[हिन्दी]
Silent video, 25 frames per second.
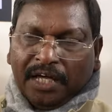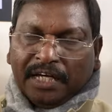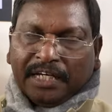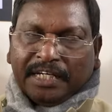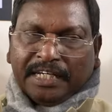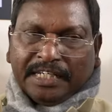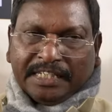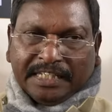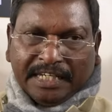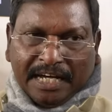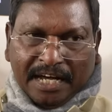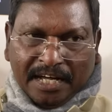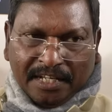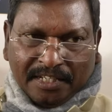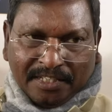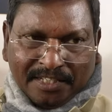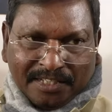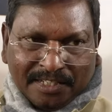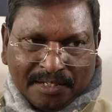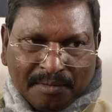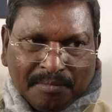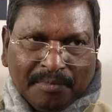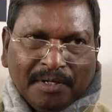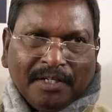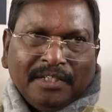किसान
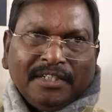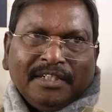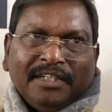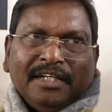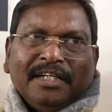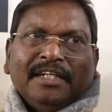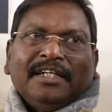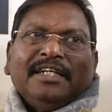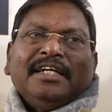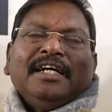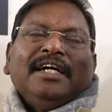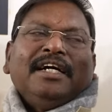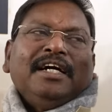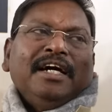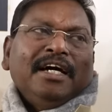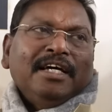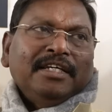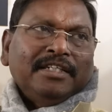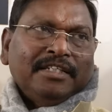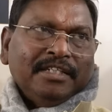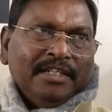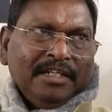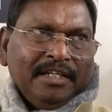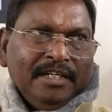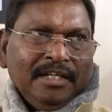समझ करके
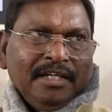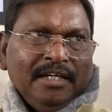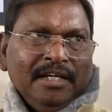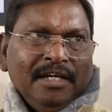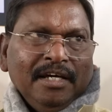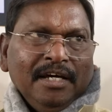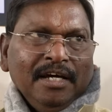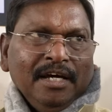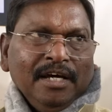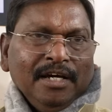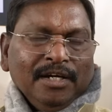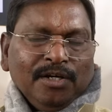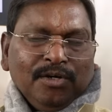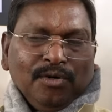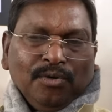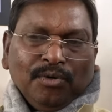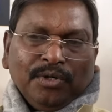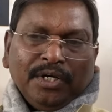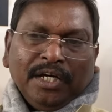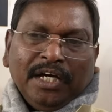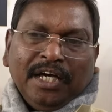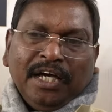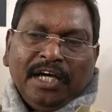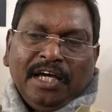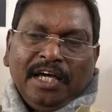कैसे
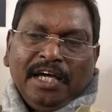क्योंकि